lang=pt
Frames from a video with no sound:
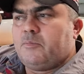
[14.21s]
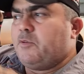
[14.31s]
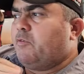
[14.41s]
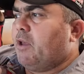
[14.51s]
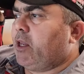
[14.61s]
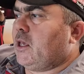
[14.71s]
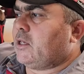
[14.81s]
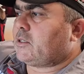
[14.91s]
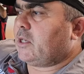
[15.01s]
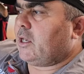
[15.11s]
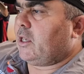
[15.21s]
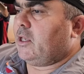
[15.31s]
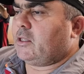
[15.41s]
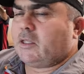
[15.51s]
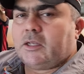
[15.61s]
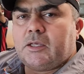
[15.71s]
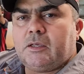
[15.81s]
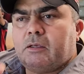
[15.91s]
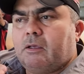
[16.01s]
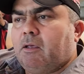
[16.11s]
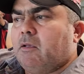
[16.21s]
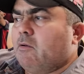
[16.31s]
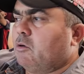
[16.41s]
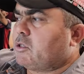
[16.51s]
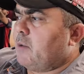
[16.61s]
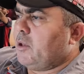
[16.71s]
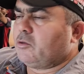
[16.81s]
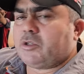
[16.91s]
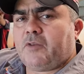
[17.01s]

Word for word: diferença entre orçamentos?